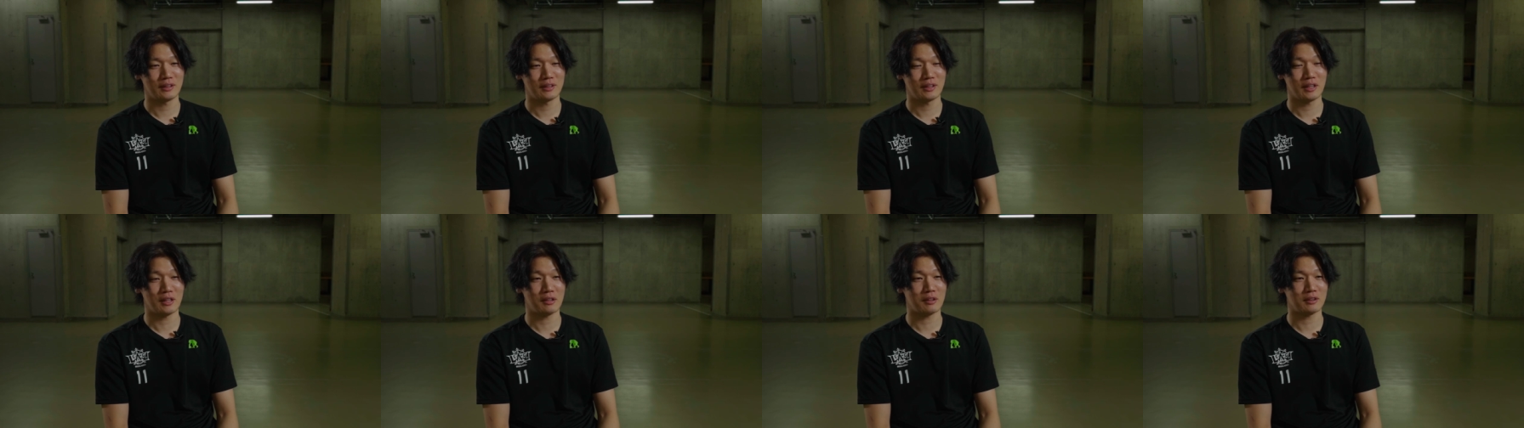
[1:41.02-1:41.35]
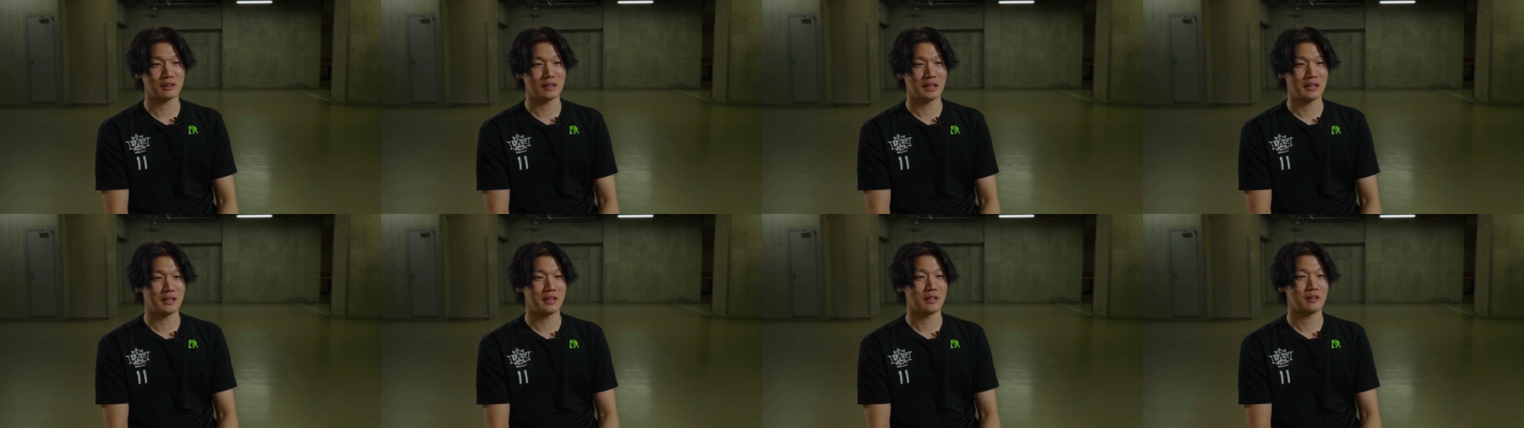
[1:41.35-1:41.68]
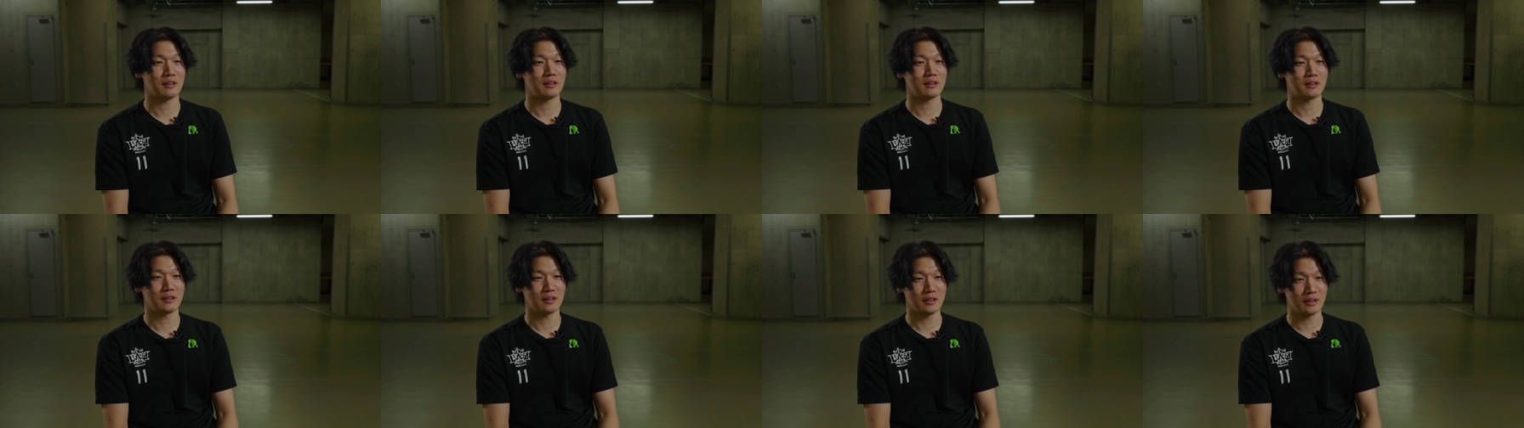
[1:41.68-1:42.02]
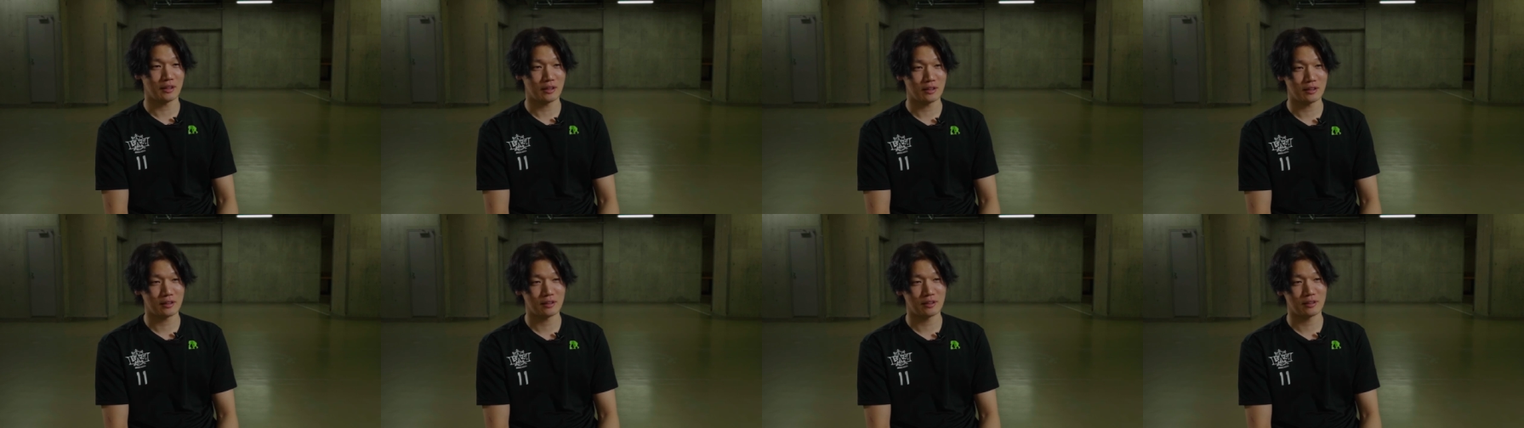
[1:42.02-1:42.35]
出なかったら出なかった
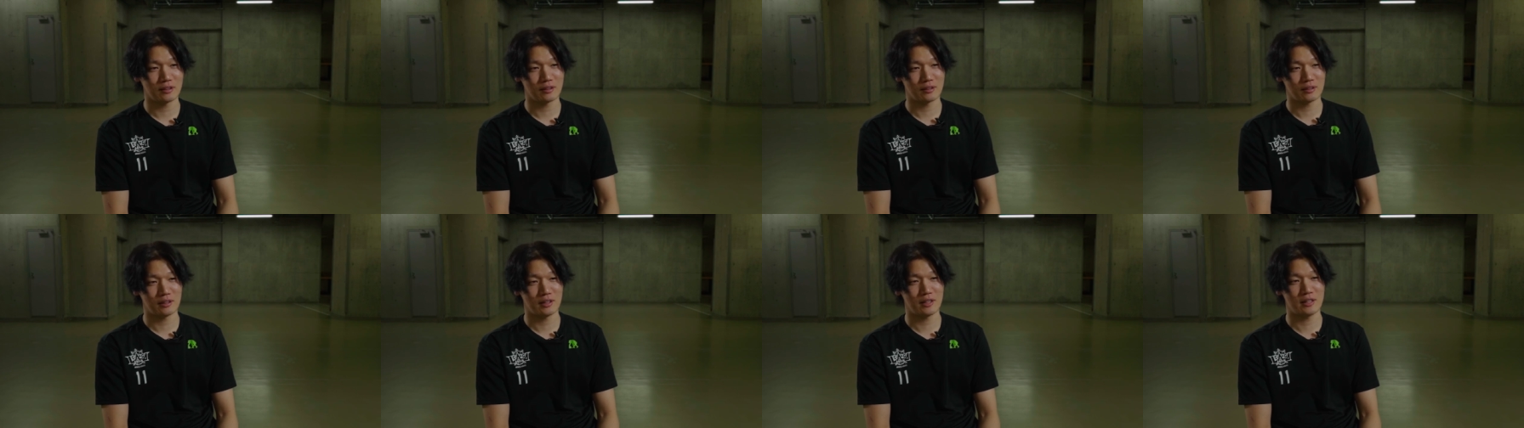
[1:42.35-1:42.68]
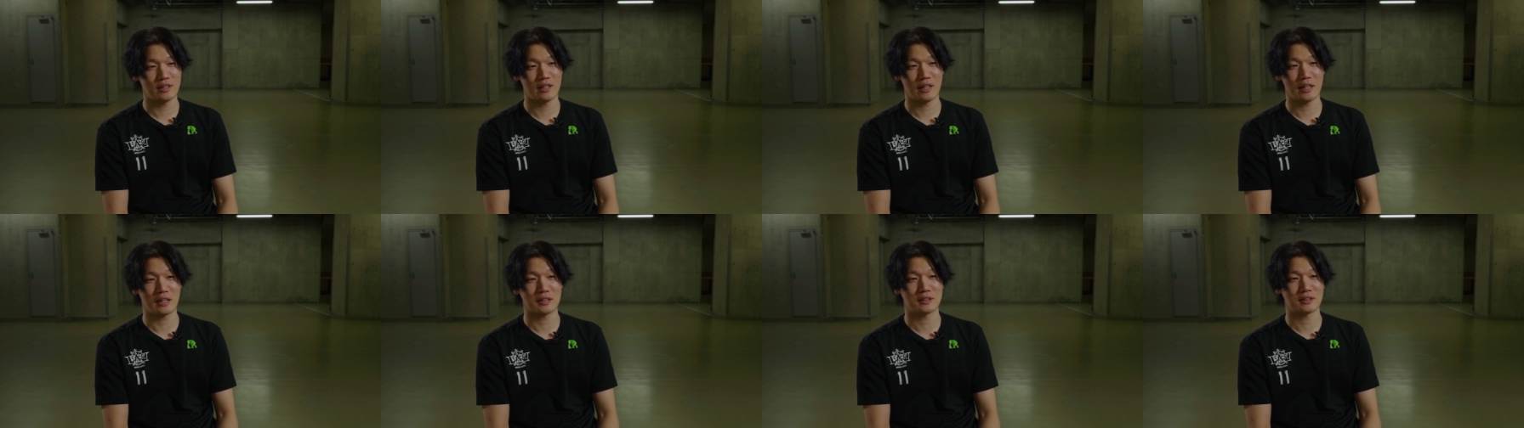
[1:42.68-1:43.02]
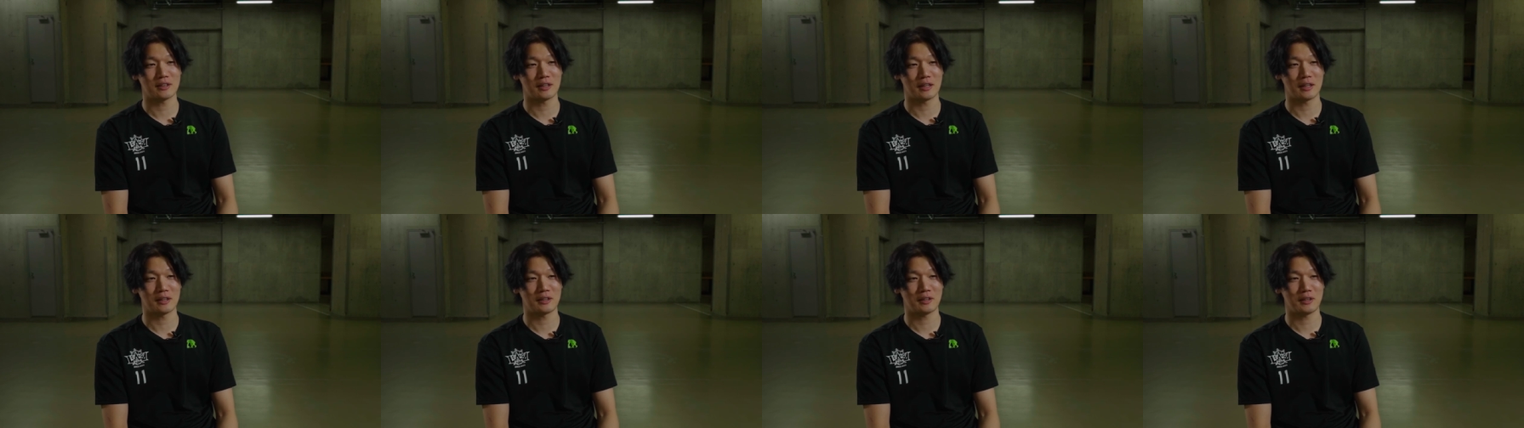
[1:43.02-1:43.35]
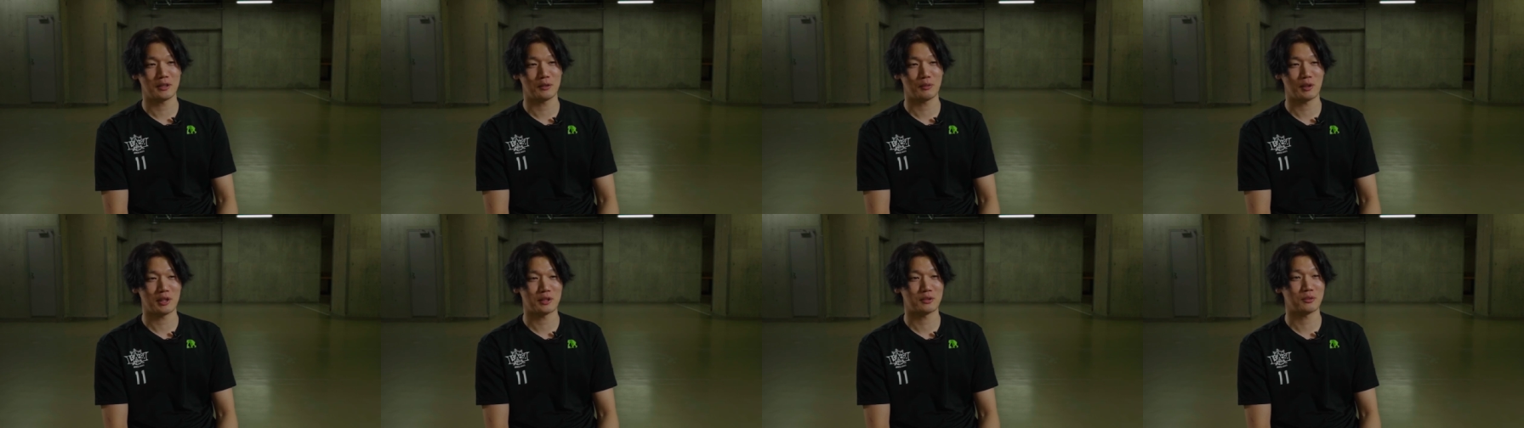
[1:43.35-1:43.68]
でひでえやつだなって
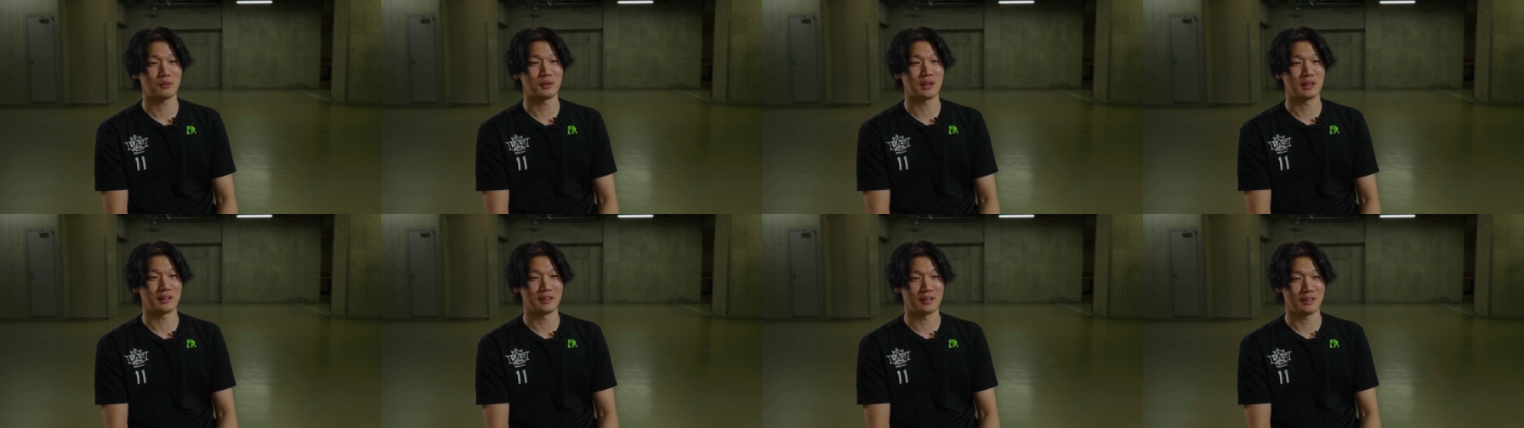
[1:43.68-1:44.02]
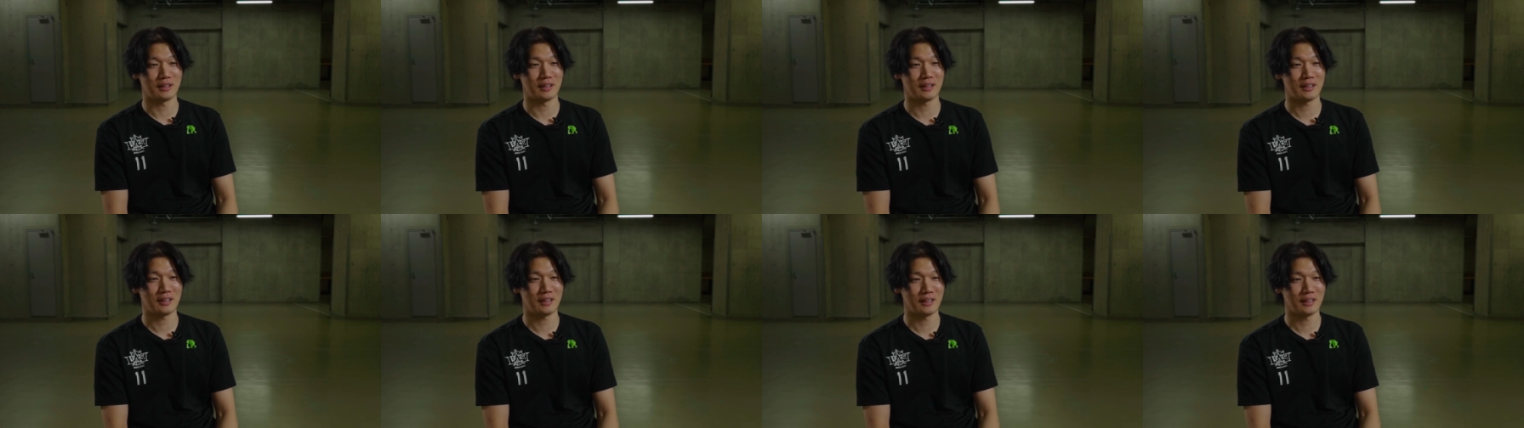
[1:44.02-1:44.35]
言われそうなんで